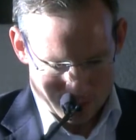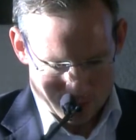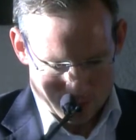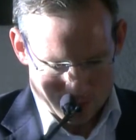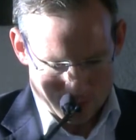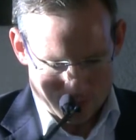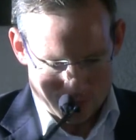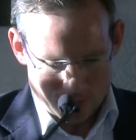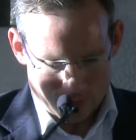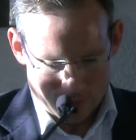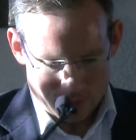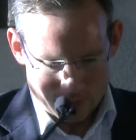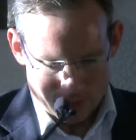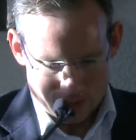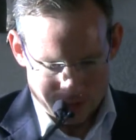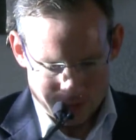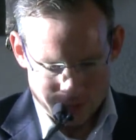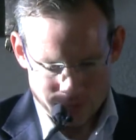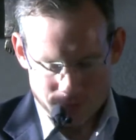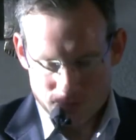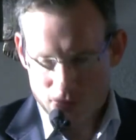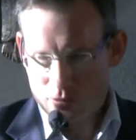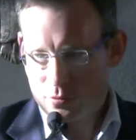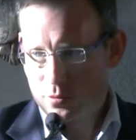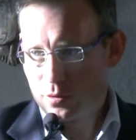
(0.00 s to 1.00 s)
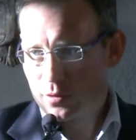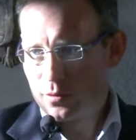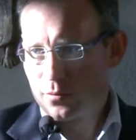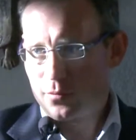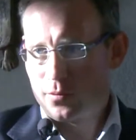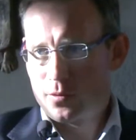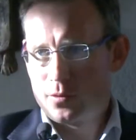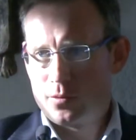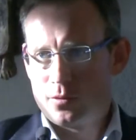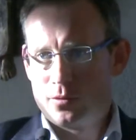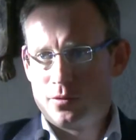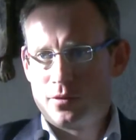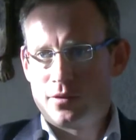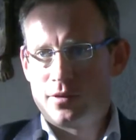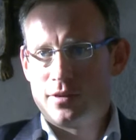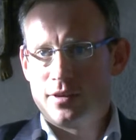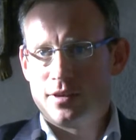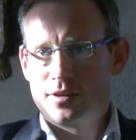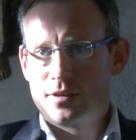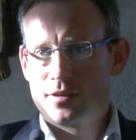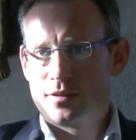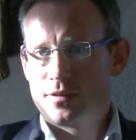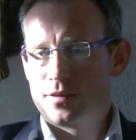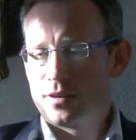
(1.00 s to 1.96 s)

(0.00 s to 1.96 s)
Sie sagen, Sie können von uns lernen,